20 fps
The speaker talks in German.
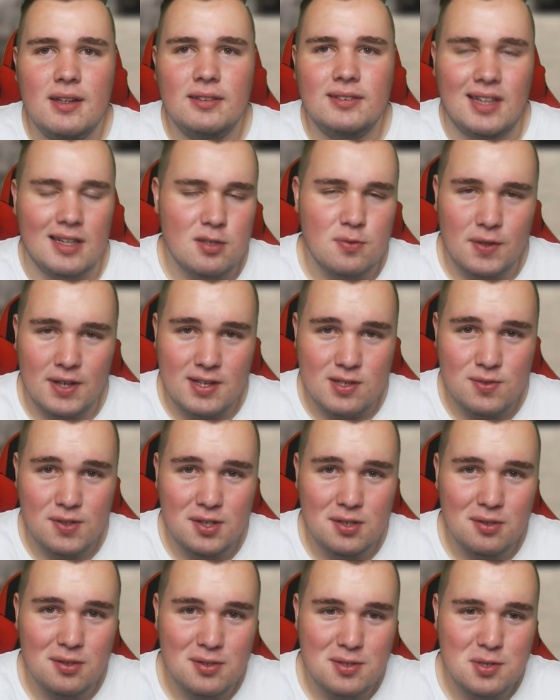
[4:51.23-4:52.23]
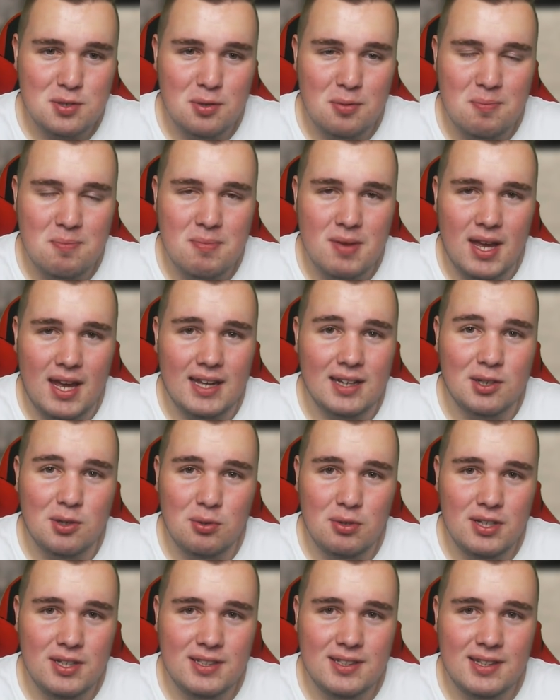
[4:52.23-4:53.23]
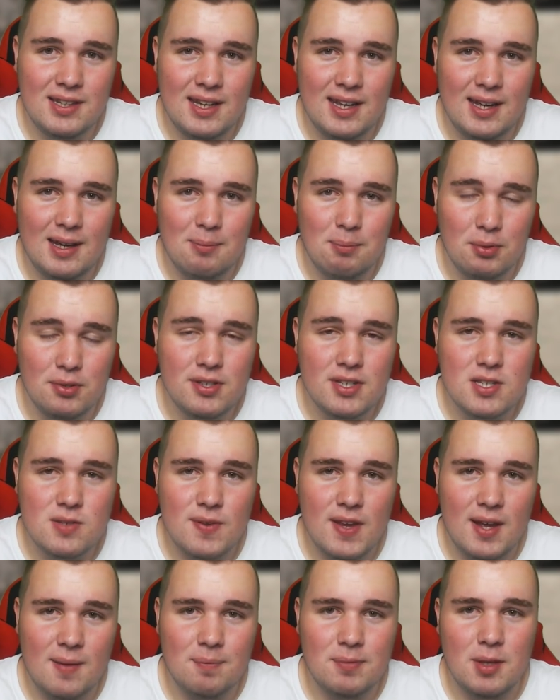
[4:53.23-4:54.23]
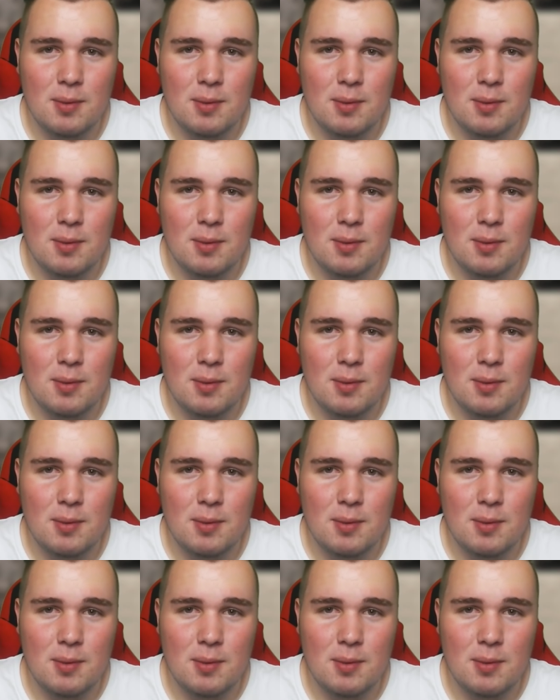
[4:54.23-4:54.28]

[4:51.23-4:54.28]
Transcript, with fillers: Das war das Video zum Alkohol in der Bundeswehr,